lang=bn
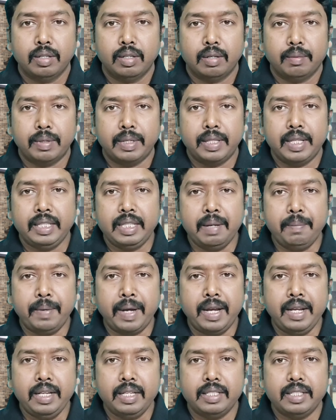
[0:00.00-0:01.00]
আমরা দেখতে
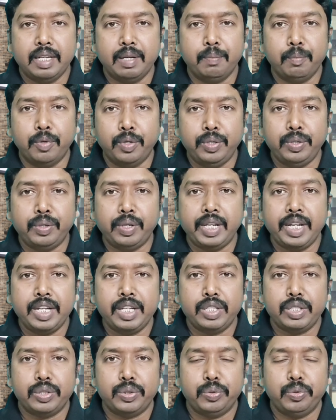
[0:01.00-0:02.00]
পাই যে মণ্ডলীর
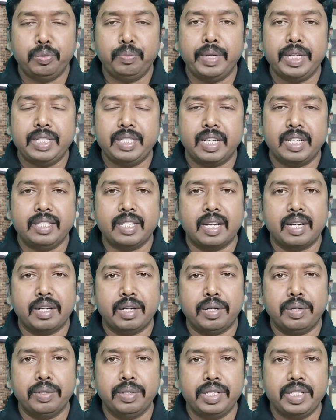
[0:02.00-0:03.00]
শুভেচ্ছা
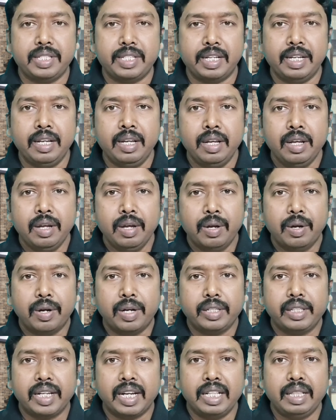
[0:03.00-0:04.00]
জানানো হচ্ছে
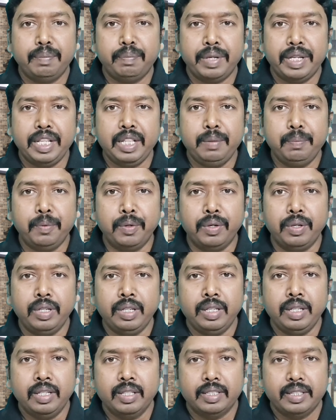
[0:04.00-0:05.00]
অর্থাৎ পেরিতপোল
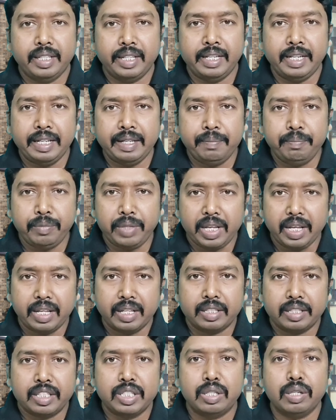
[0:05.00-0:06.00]
তিনি
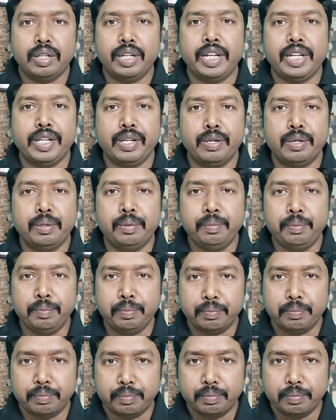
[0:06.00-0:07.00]
থিসলনিকীয়
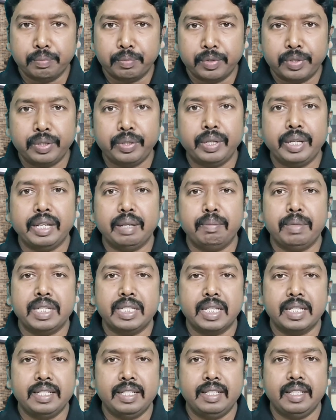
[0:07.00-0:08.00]
মণ্ডলীর
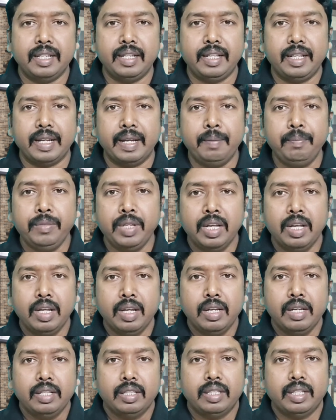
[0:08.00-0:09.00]
বিশ্বাসীদেরকে
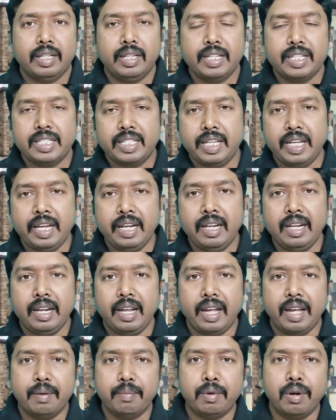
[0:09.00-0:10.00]
তিনি সিল
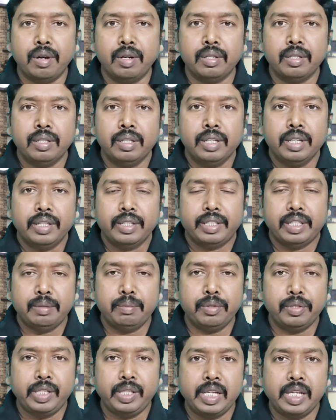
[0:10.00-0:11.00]
এবং
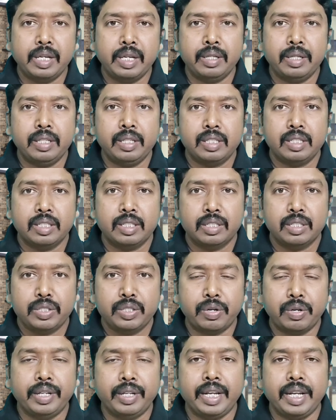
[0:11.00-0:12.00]
তিমথিয়ের
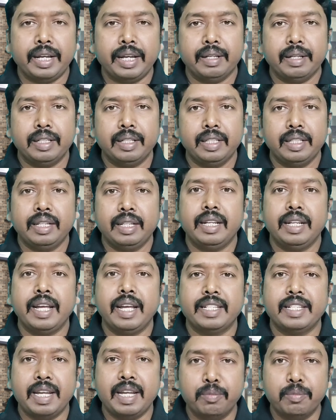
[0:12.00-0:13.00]
সঙ্গে তিনি
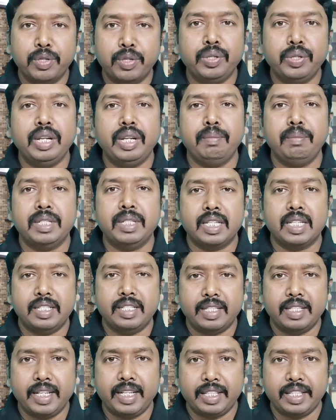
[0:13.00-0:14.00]
সেই মণ্ডলীর
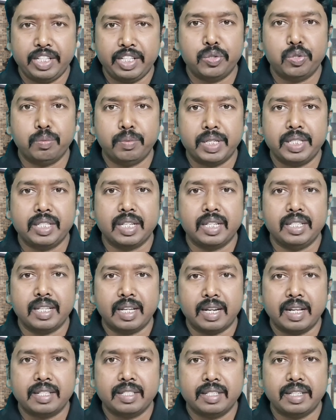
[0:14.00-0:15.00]
বিশ্বাসীদেরকে তিনি শুভেচ্ছা
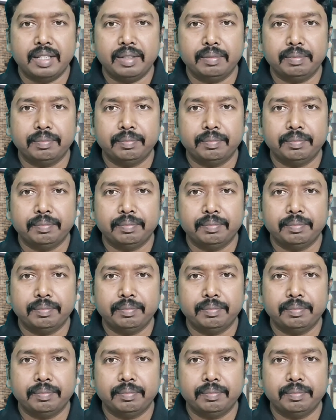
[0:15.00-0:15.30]
জানাচ্ছেন